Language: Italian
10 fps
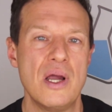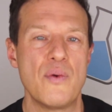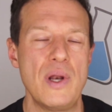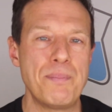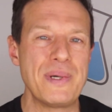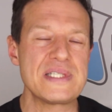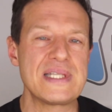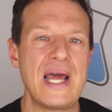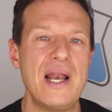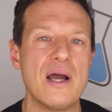quella
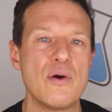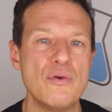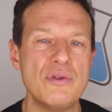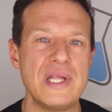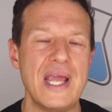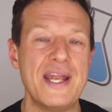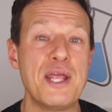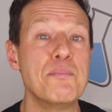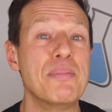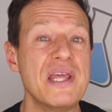pastella contiene
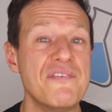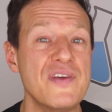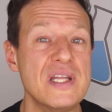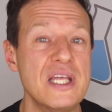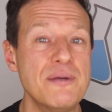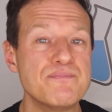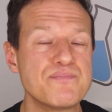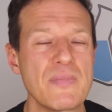i bifidi,